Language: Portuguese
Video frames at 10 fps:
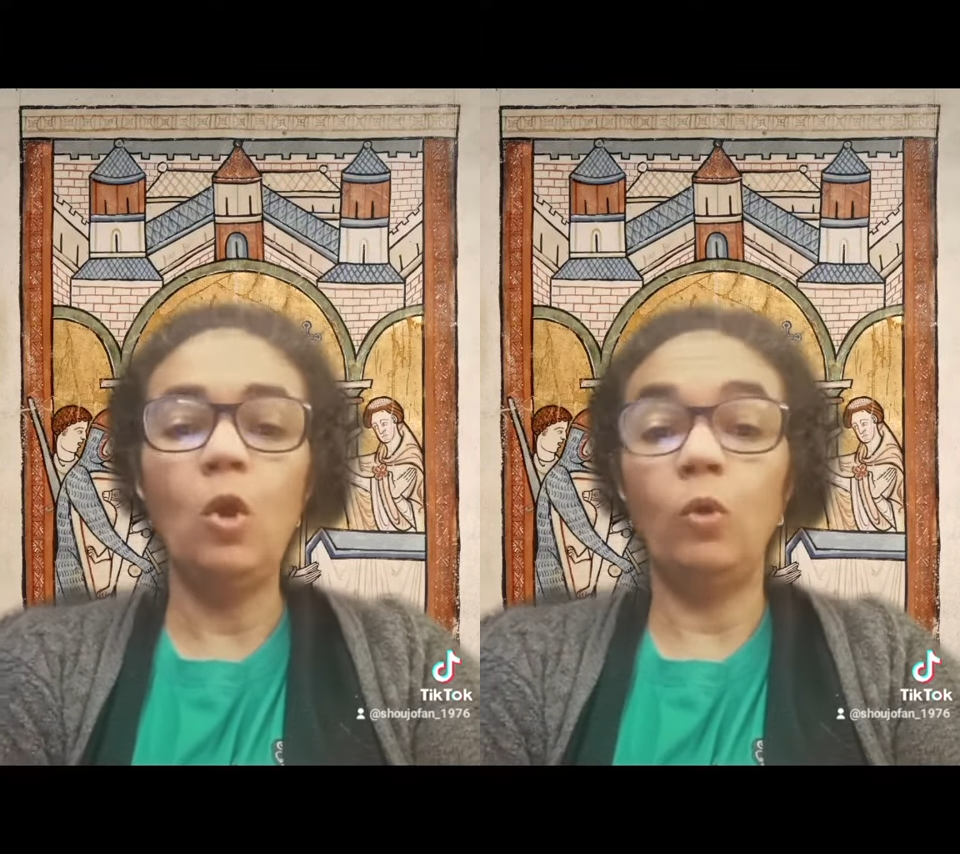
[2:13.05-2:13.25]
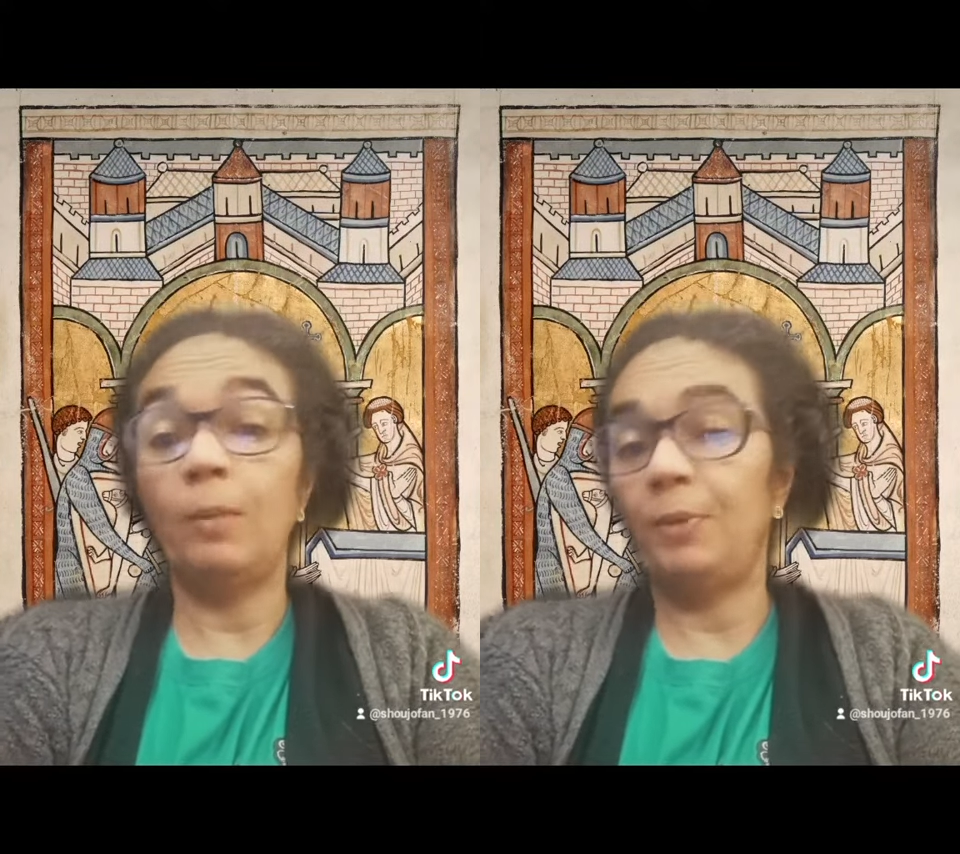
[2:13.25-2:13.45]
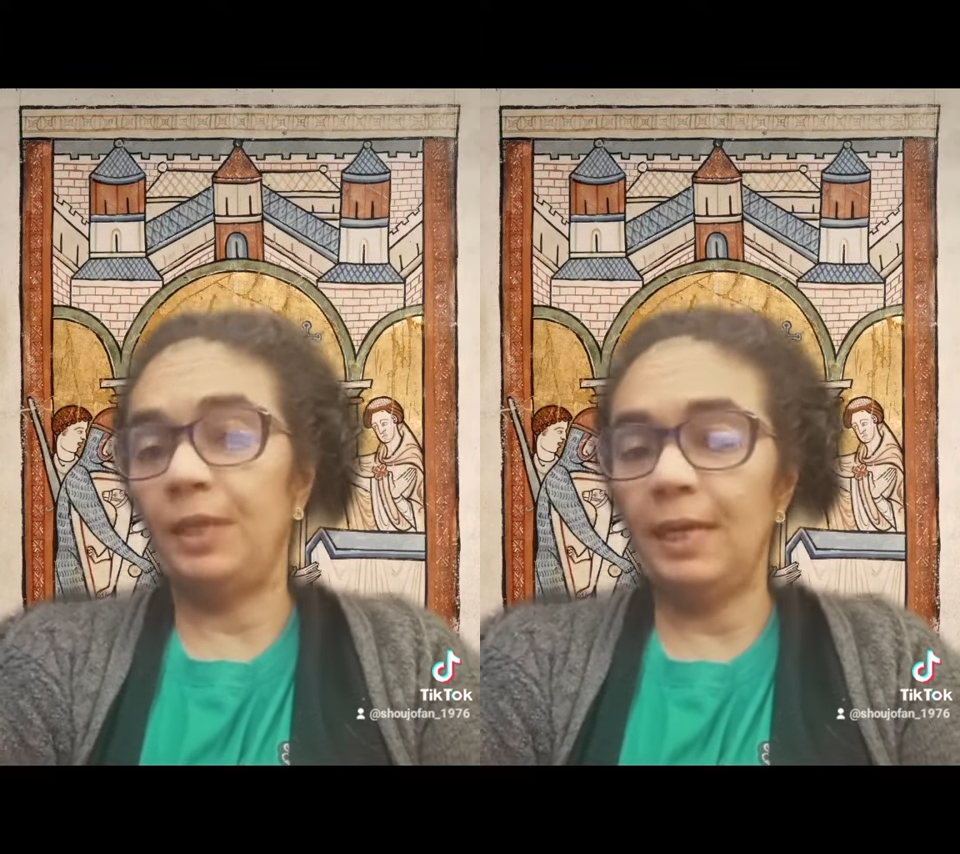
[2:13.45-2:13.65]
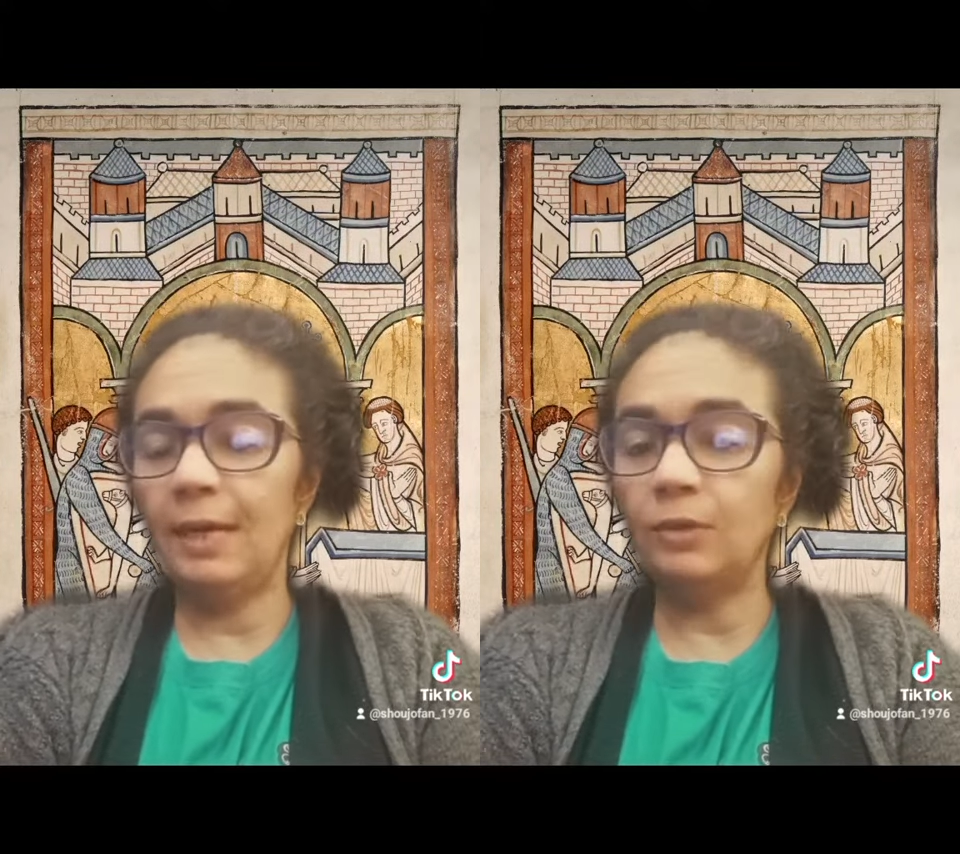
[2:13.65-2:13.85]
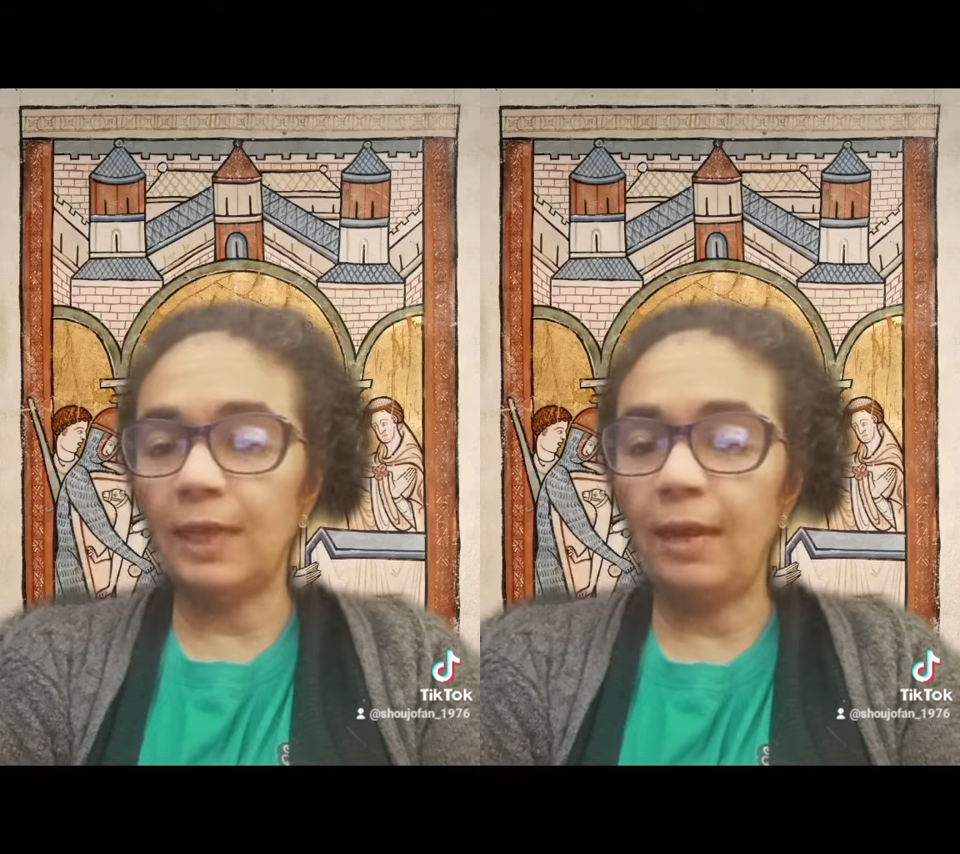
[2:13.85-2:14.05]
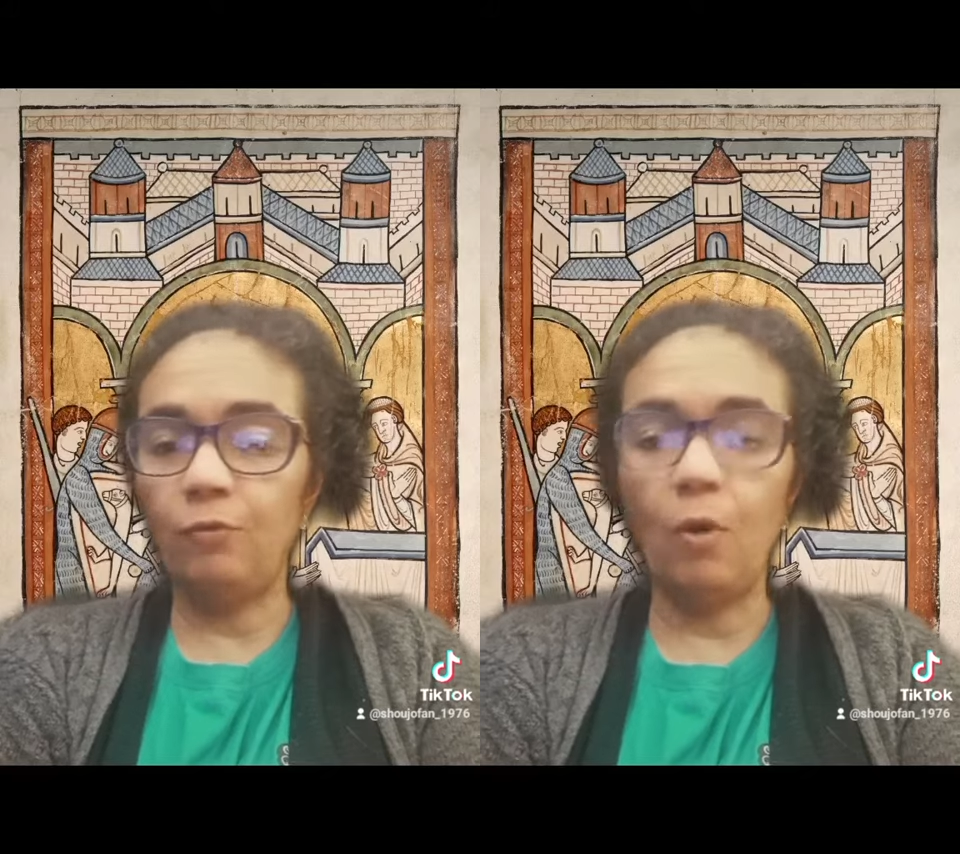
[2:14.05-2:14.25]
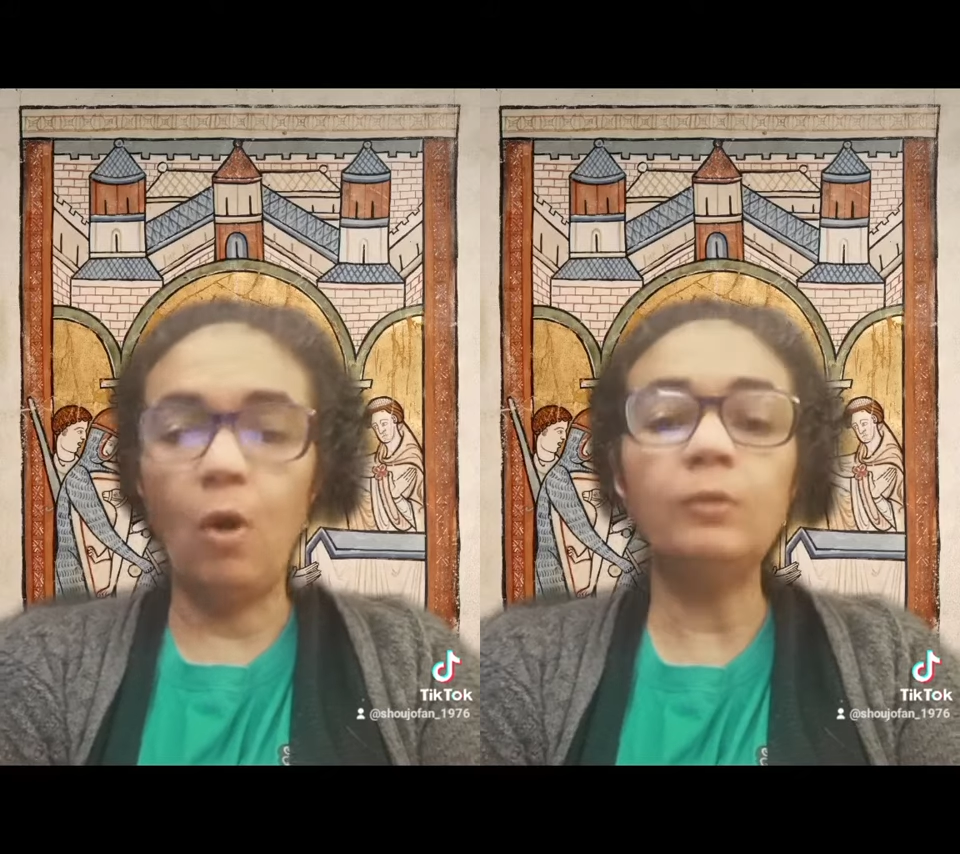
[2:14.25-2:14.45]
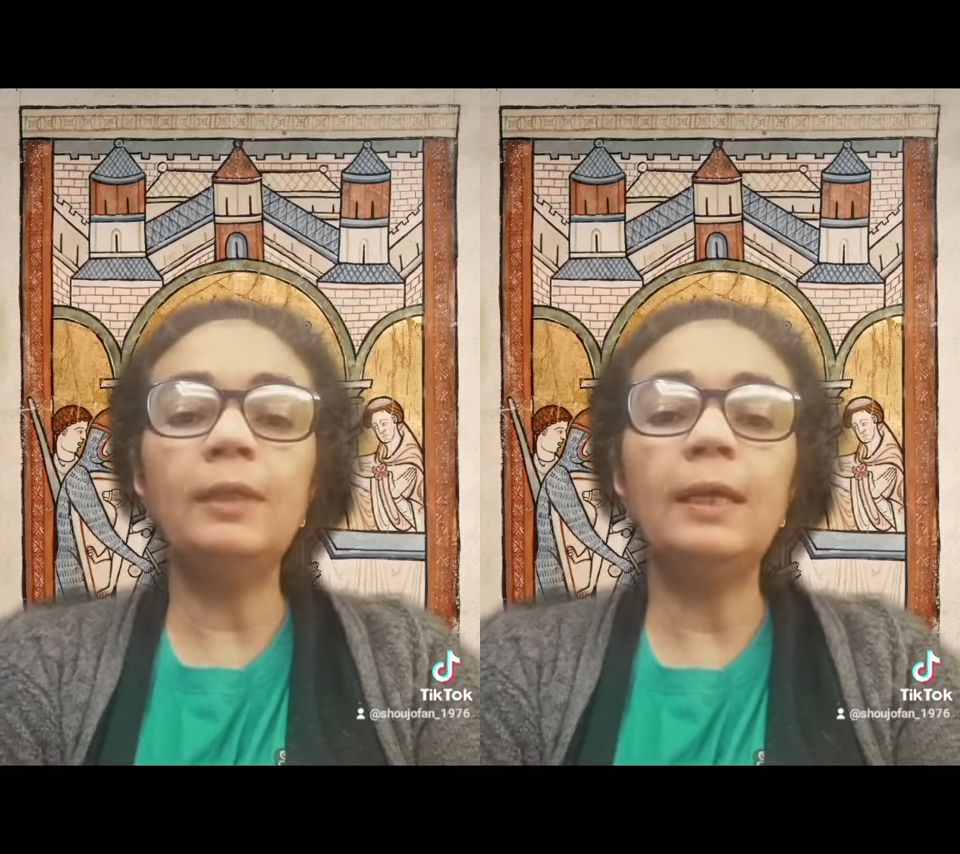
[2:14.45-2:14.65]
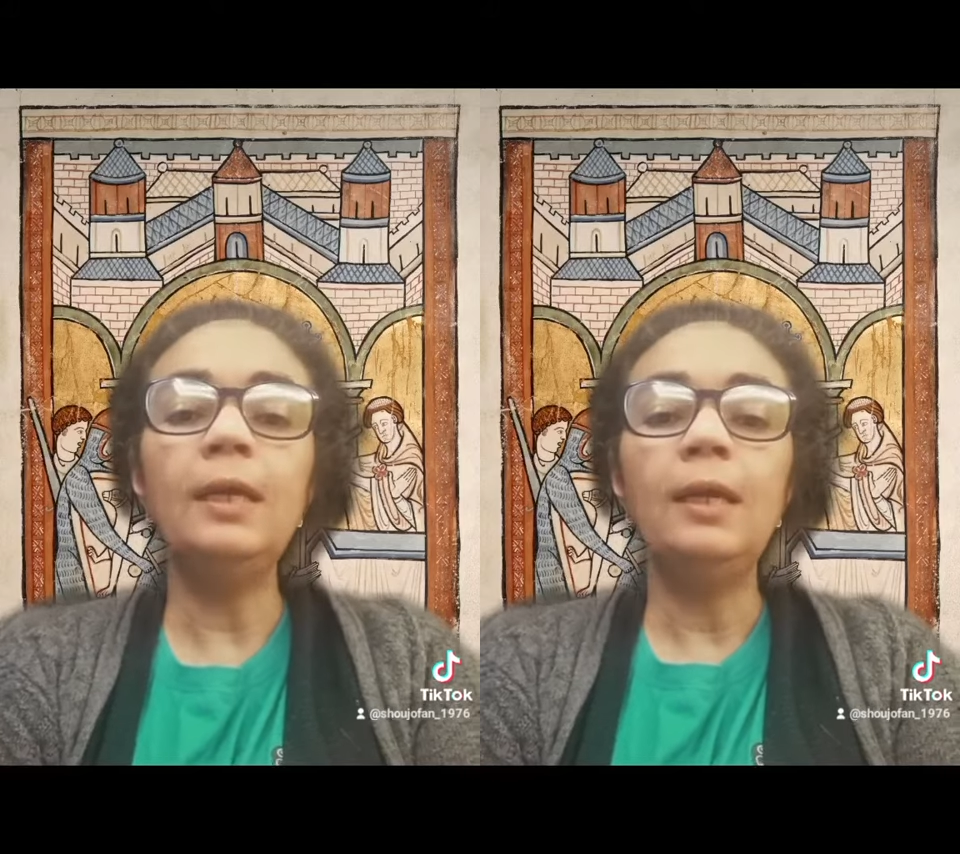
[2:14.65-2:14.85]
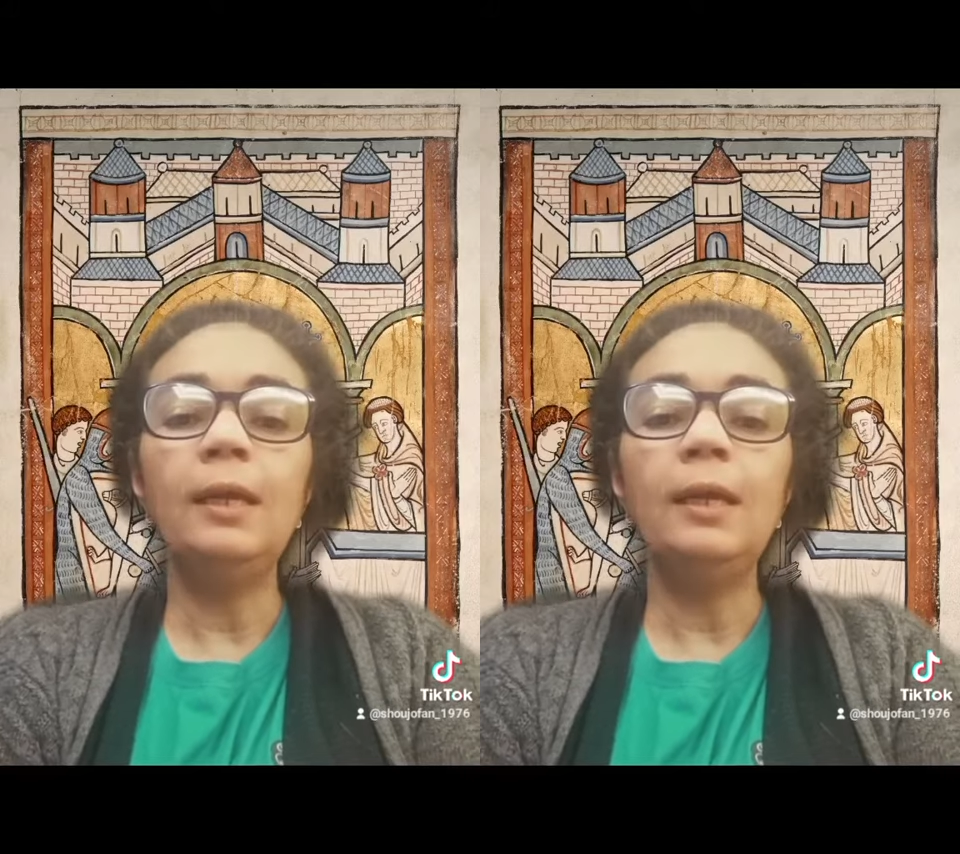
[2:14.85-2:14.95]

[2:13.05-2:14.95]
o que poderia causar revolta,